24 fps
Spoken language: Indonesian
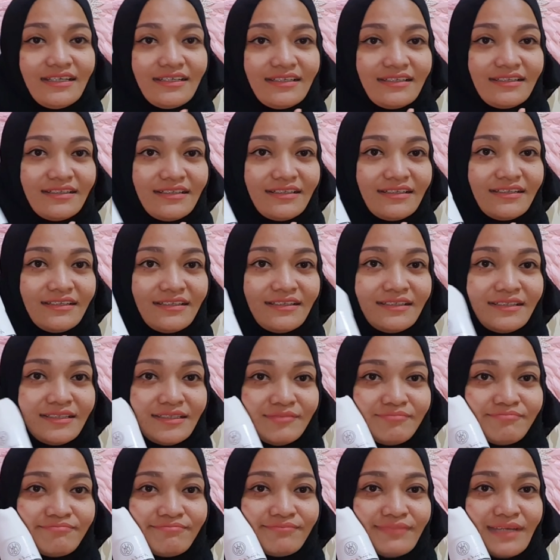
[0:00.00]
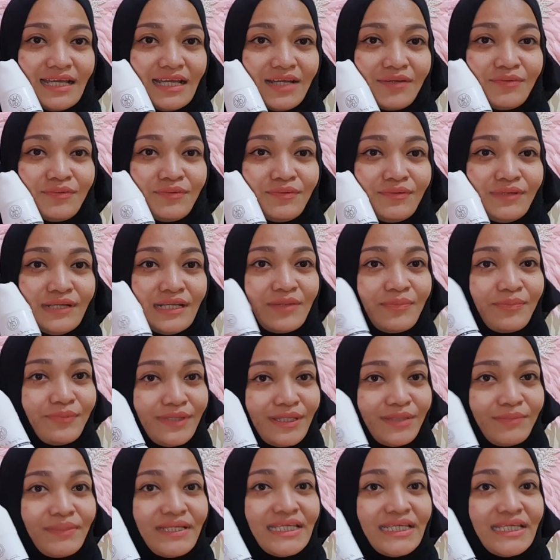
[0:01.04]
uh, aku udah punya